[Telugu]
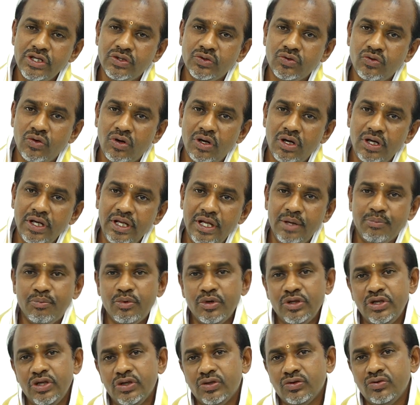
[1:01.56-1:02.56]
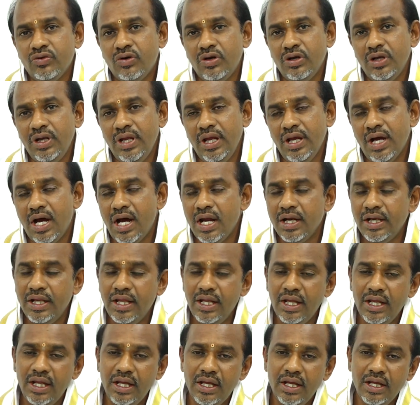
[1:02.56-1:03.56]
చేసుకోవాలి ఎప్పుడు చేసుకోవాలి
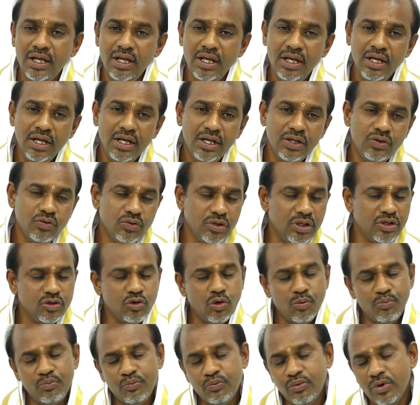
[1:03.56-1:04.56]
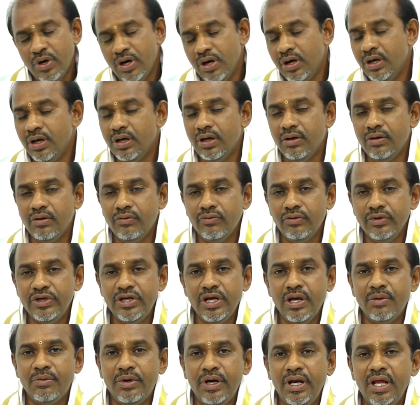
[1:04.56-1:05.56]
అనే ఇది కూడా గొప్ప
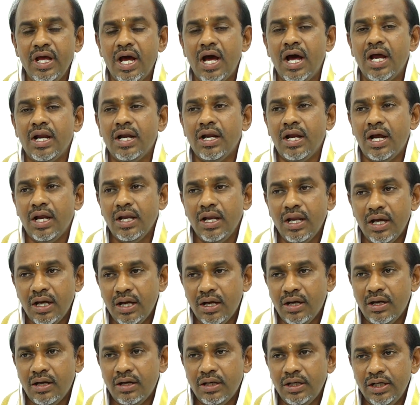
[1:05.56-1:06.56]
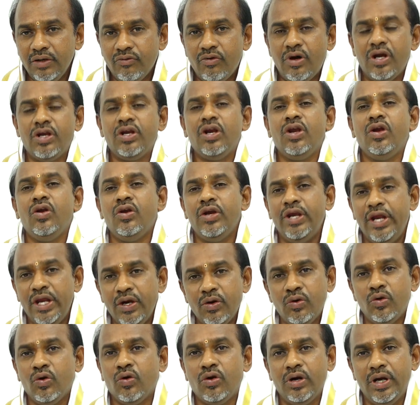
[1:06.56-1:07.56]
విషయం అండి అలాంటి వార్లలో
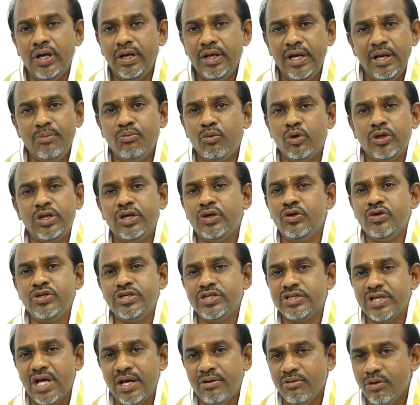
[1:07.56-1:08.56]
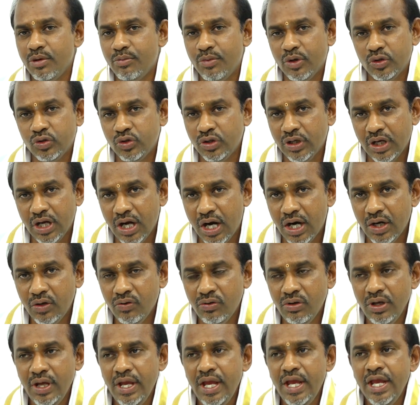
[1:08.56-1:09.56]
నేను కూడా ఒకటి నేను మొదటి నుంచి సాయిబాబా భక్తుని
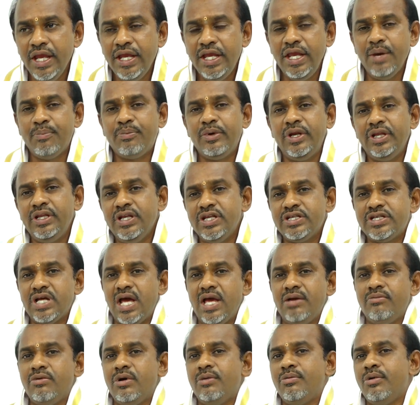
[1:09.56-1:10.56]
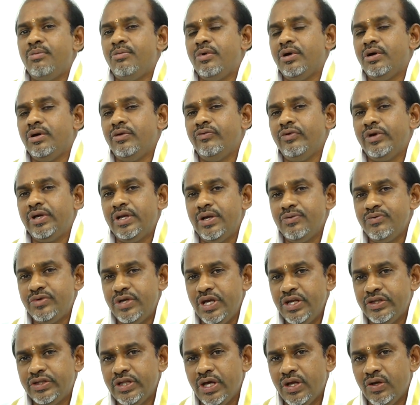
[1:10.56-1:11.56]
కాను ఎప్పుడైతే నేను సాయిబాబా విగ్రహం
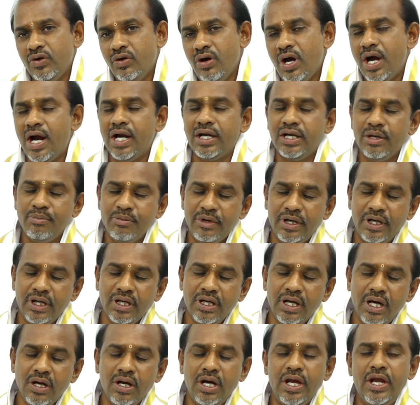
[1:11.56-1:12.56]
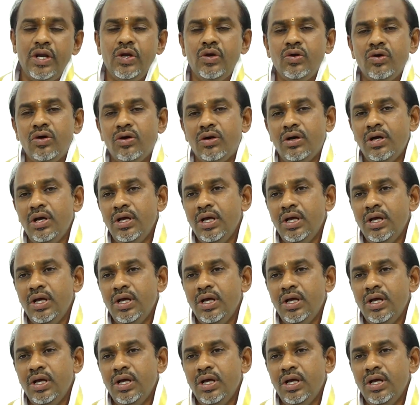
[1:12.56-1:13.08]
చేశానో ఆటోమేటిక్గా ఎన్నో